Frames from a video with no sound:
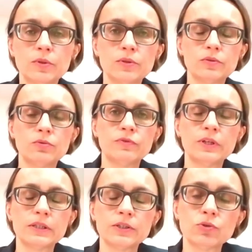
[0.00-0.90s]
Moje
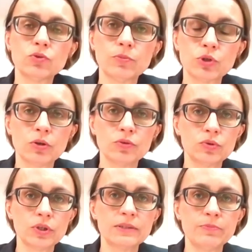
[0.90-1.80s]
główne źródło
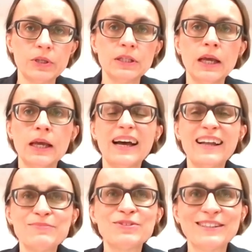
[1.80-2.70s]
przychodu to jest PIT,
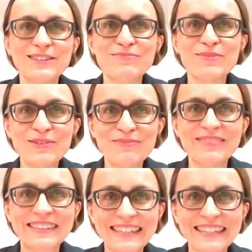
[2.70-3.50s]
ale przecież moim